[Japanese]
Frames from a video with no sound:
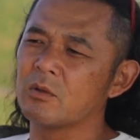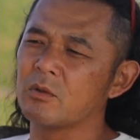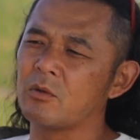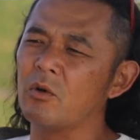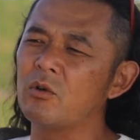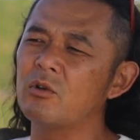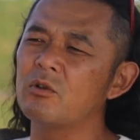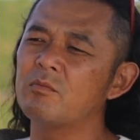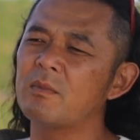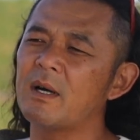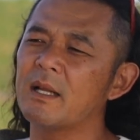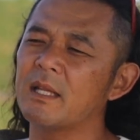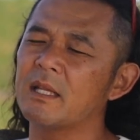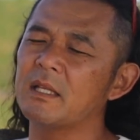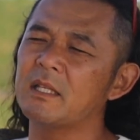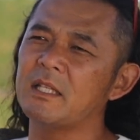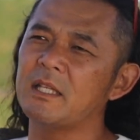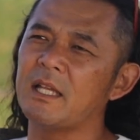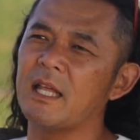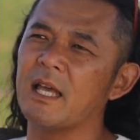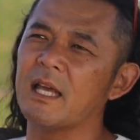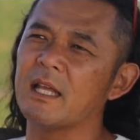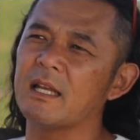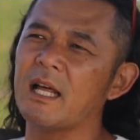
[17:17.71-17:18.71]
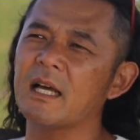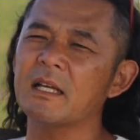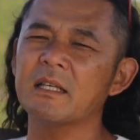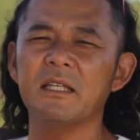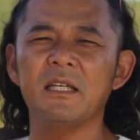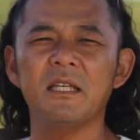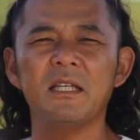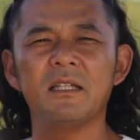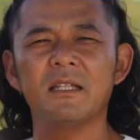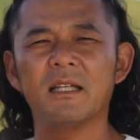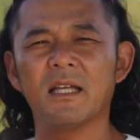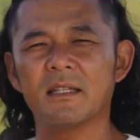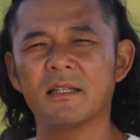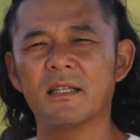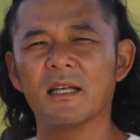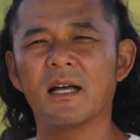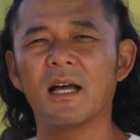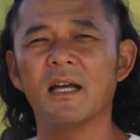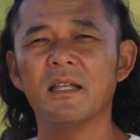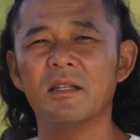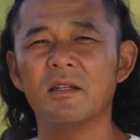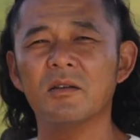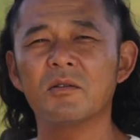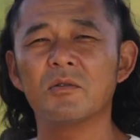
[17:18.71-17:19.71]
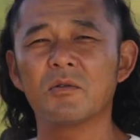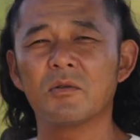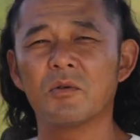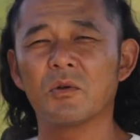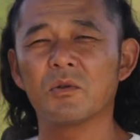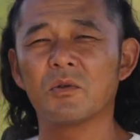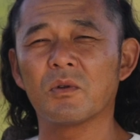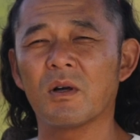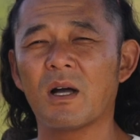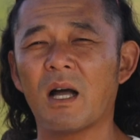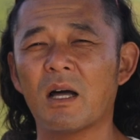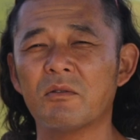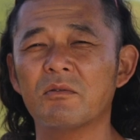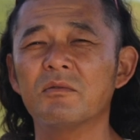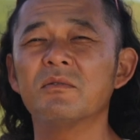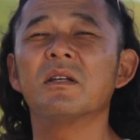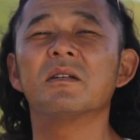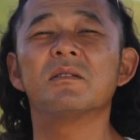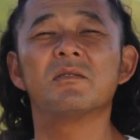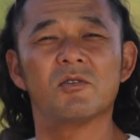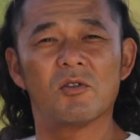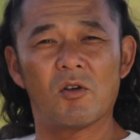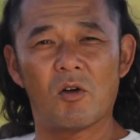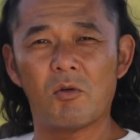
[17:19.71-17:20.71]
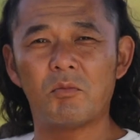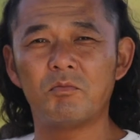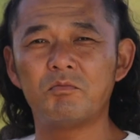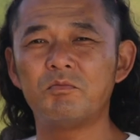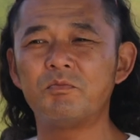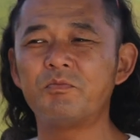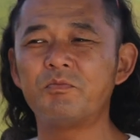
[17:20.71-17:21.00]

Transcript: ごくまれにねラッキーになって帰ってくることがあるんですよ。